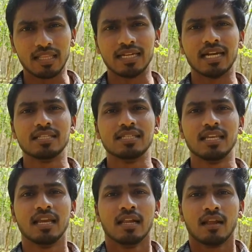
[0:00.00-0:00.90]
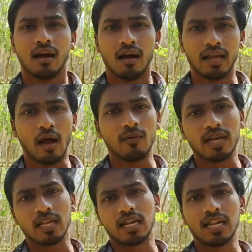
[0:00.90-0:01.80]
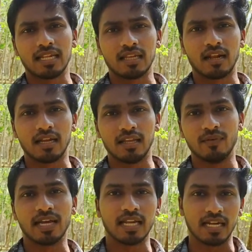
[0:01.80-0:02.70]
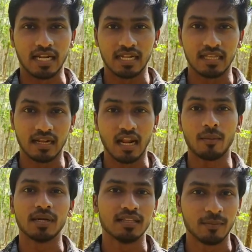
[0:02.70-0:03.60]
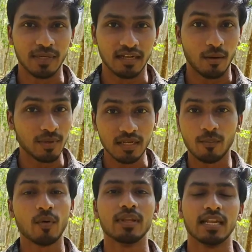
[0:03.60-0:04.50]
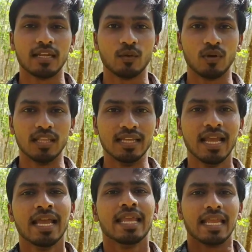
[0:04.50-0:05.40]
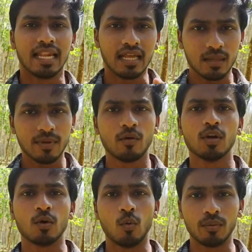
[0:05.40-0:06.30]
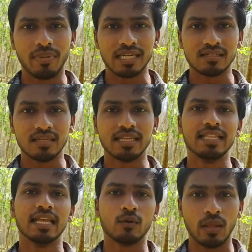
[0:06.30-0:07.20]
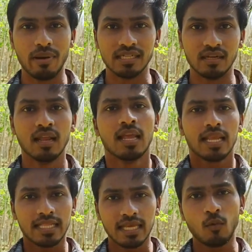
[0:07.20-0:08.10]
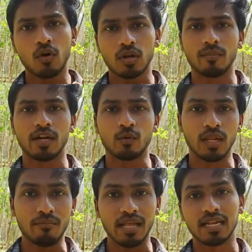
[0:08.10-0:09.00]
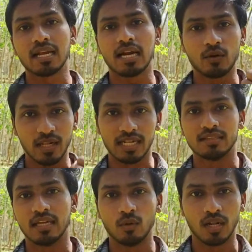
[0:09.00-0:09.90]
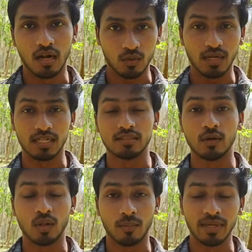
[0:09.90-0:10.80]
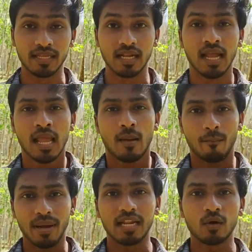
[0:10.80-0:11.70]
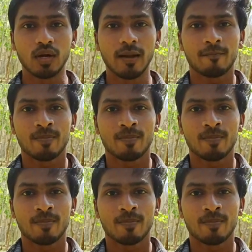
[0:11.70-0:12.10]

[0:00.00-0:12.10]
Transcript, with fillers: அதை நினச்சி அவங்க எல்லாம் நல்லா இருக்கிறாங்க இவங்க எல்லாம் நல்லா இருக்கிறாங்க நான் மட்டும் தான் எப்படி இருக்கேன் அப்படிங்கிறப்போ நினைக்கக்கூடாது எல்லாருக்குமே அவங்களுக்கு ஓன் பேட்டில் இருக்குது இது என்னுடைய பேட்டில் இதை ஓவர் கம் பண்ணக்கூடிய பலனை கடவுள் எனக்கு தருவார் ஆண்டவர் எனக்கு தருவார் அப்படிங்கிற பலனோட